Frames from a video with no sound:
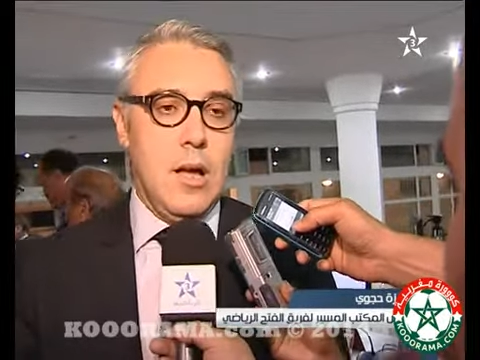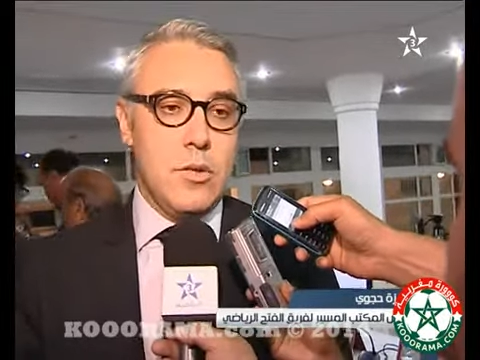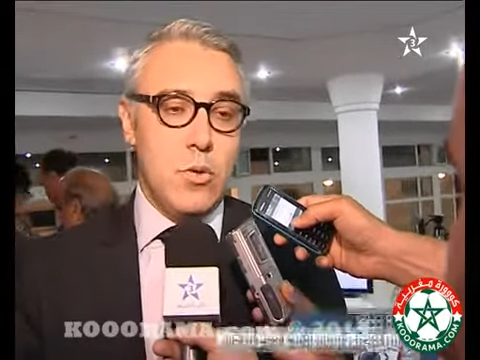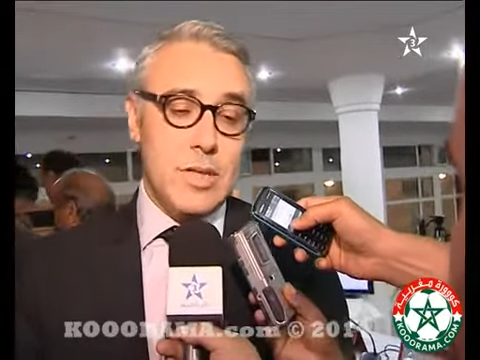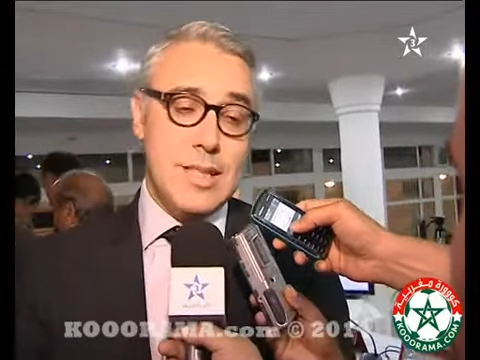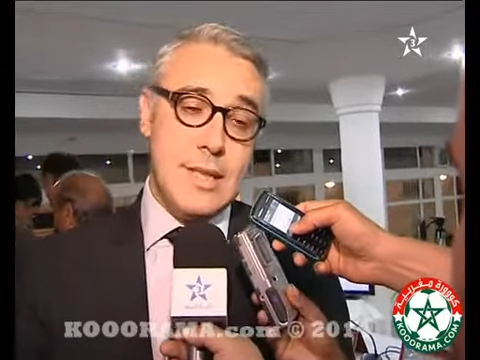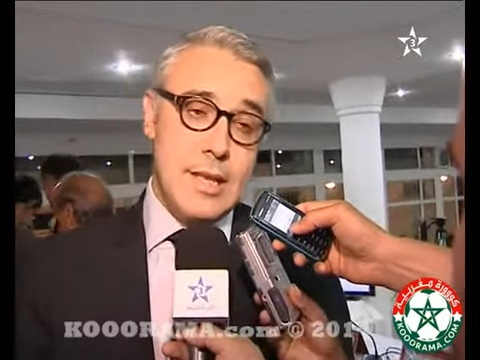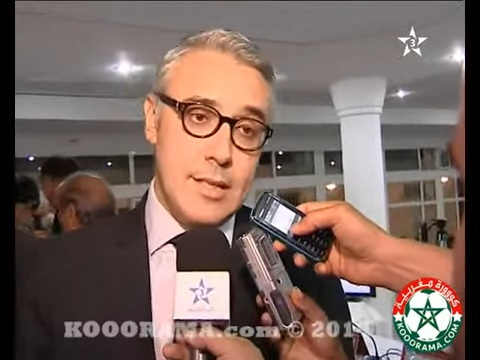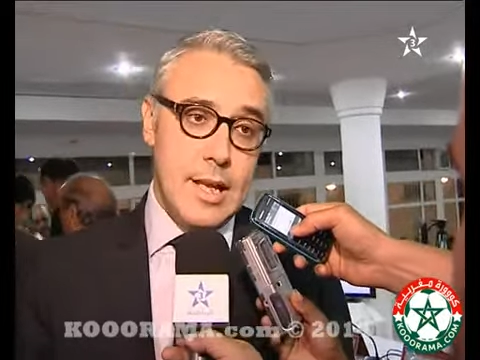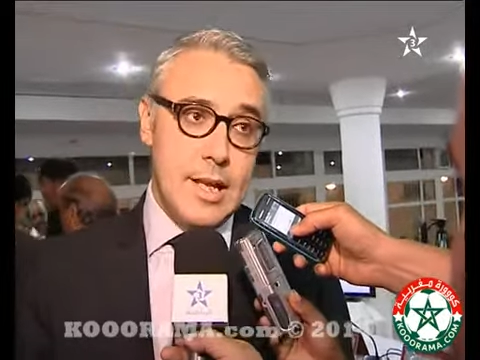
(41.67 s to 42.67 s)
النقطة
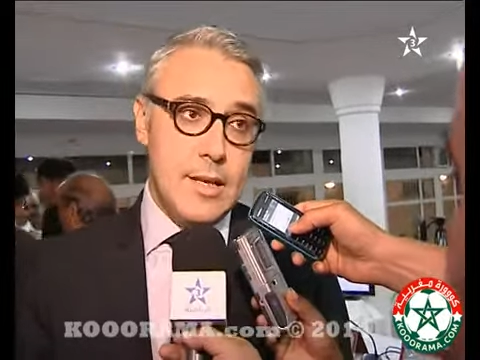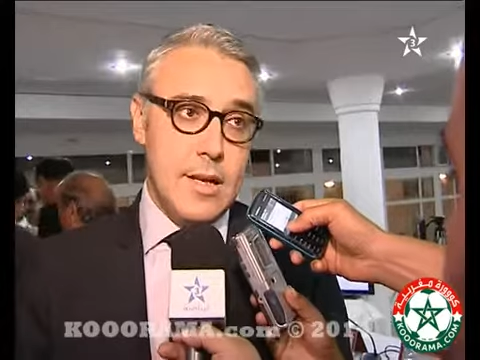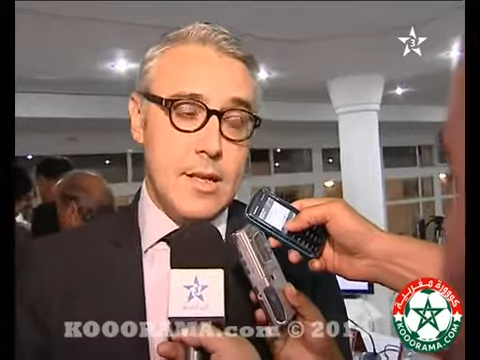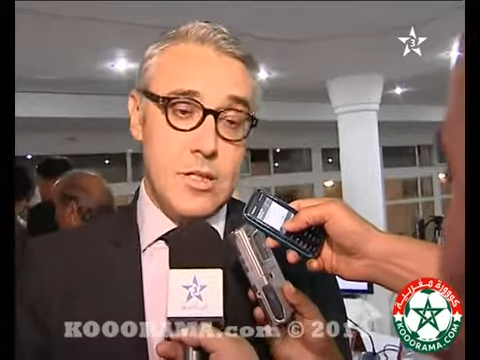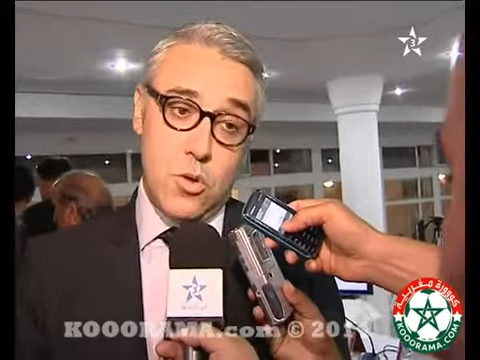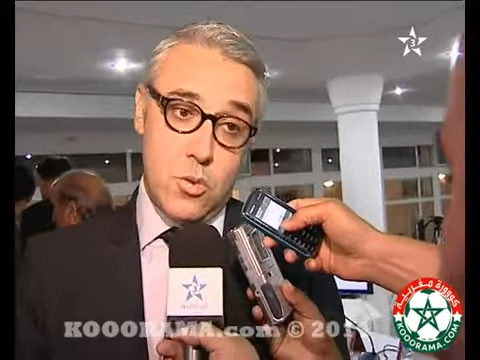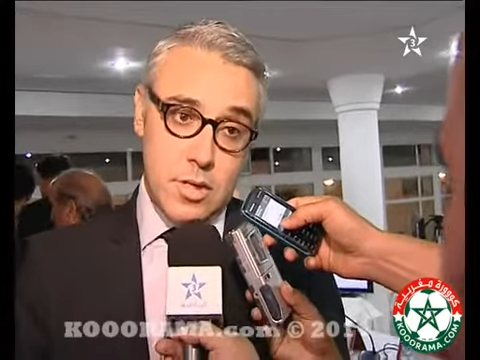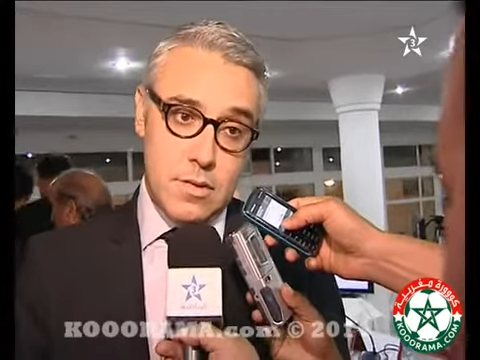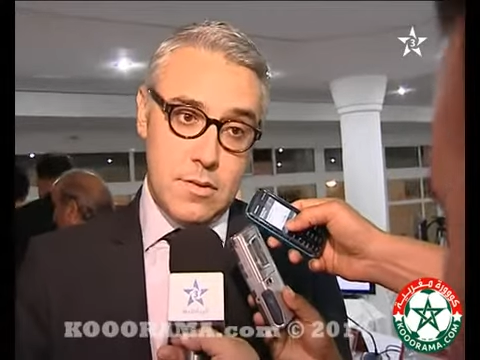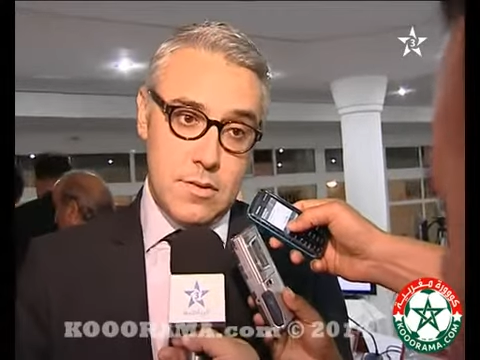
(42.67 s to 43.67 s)
الثانية هي تكوين